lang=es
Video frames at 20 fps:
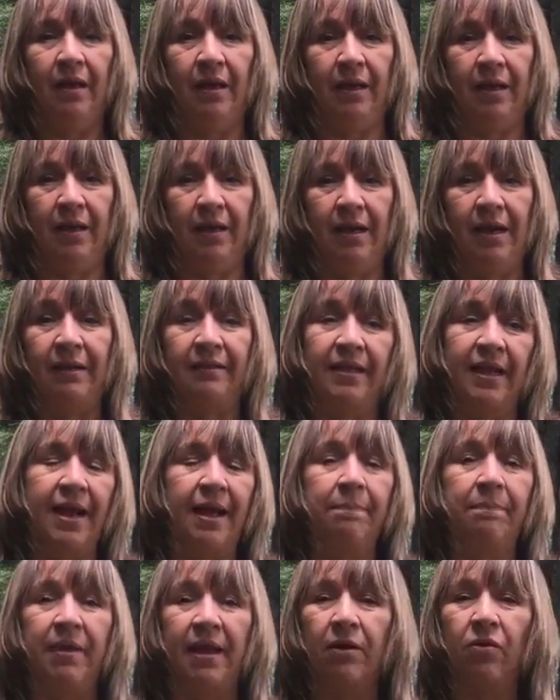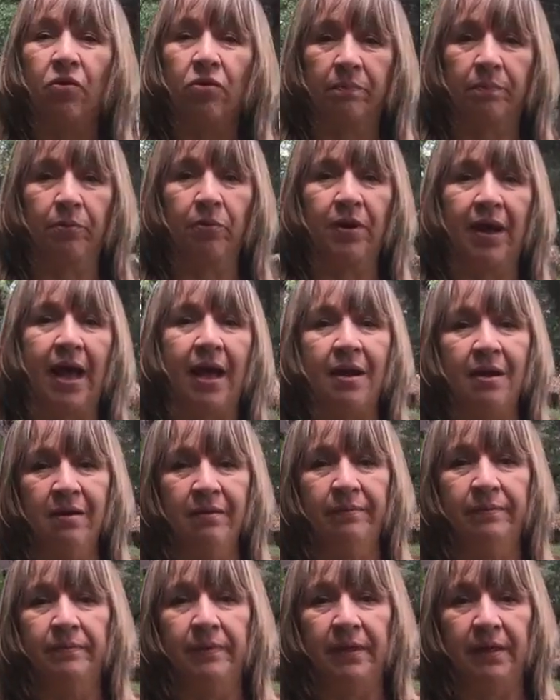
Eh, la terapia corporal